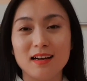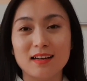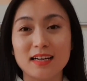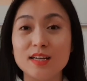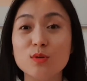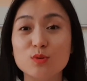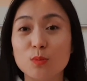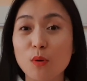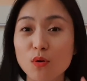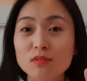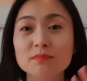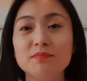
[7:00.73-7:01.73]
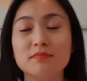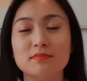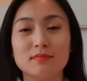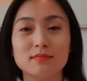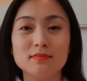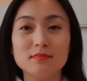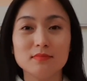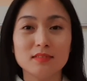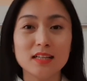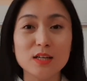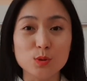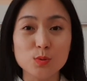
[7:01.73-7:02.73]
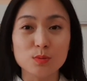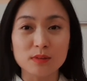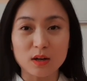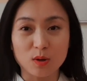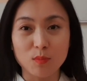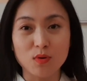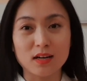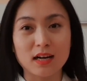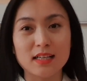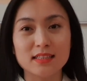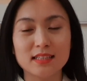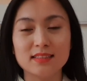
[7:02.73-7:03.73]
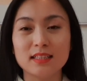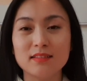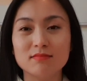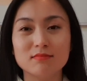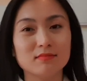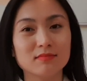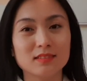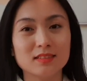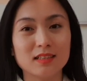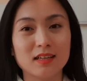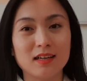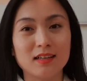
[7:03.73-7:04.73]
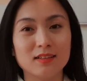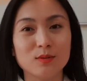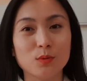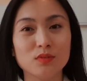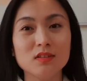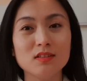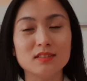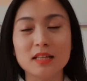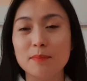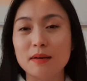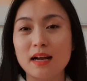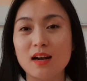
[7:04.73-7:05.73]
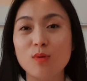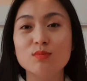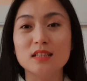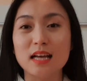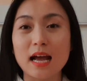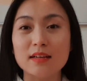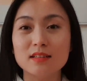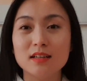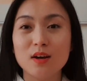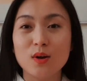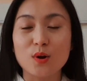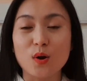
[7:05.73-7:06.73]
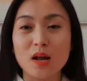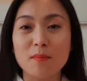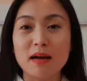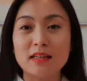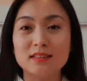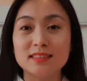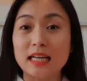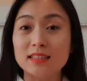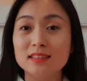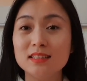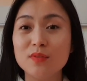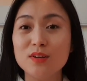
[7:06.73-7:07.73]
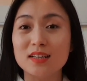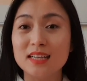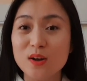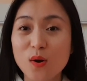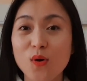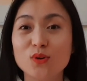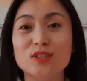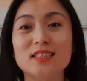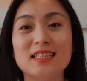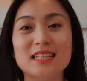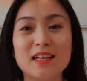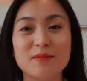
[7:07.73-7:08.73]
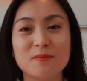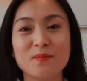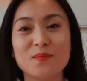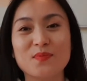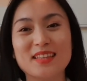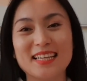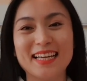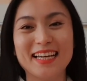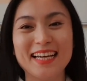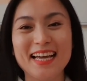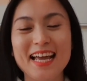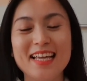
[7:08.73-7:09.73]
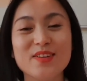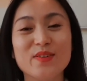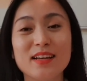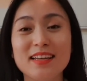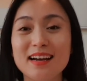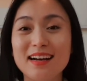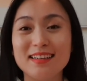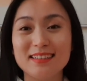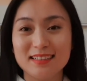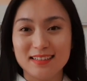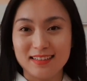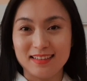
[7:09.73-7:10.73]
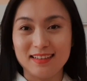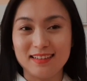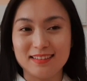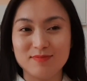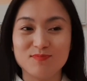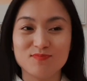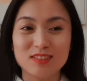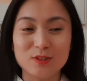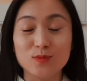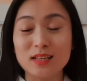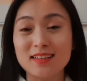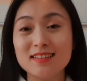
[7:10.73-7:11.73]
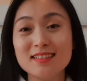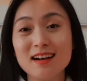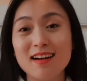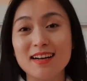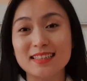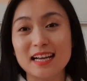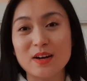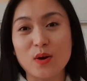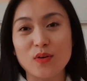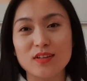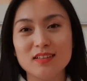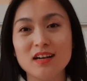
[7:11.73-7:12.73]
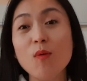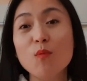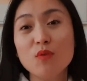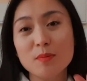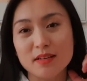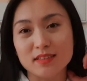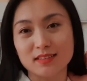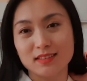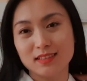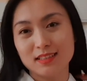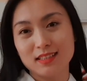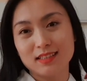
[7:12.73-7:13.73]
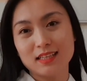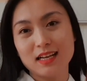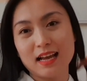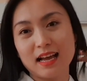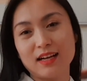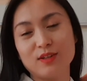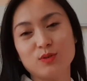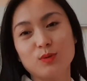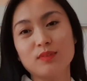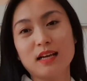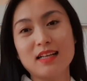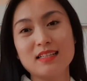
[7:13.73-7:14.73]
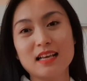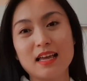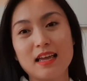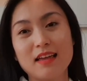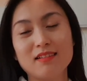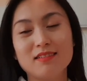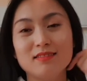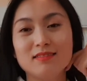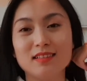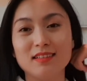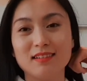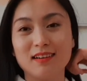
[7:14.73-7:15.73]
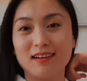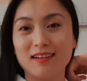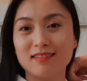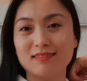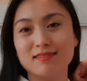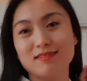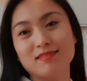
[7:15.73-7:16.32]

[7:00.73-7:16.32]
À, cái điều số bốn để giúp chúng ta có một cái danh sách à, đối tượng tiềm năng không giới hạn, đó là bạn tránh cái việc nghĩ hộ cho danh sách. Nhiều khi á, à, chúng ta cứ sợ người ta nói không với mình, thế là chúng ta sẽ Uh,